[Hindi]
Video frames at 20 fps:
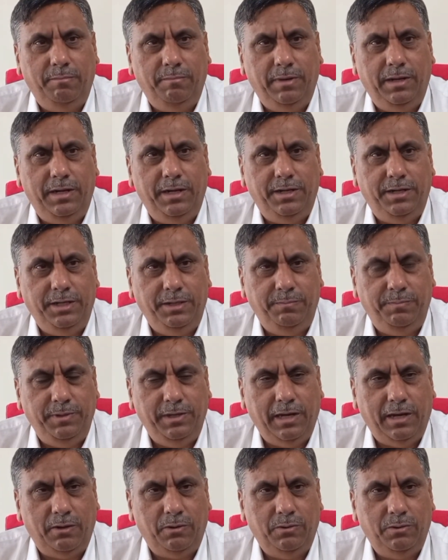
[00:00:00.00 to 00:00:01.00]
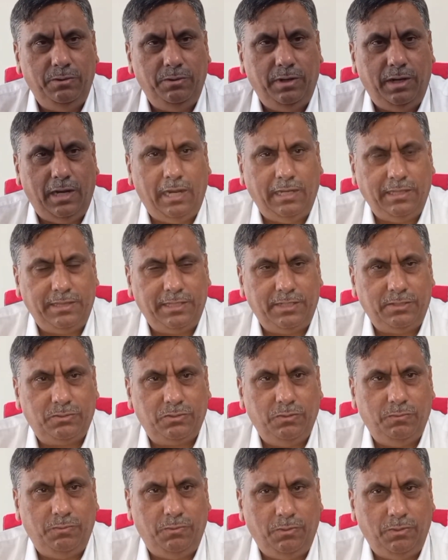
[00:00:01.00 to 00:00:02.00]
मैंने डी पी आर ओ हाथरस
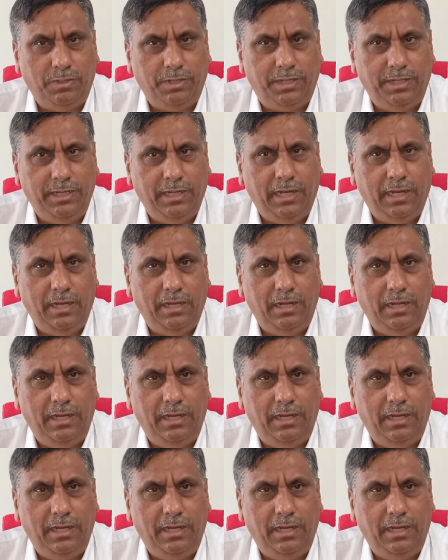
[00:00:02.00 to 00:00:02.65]
को फ़ोन किया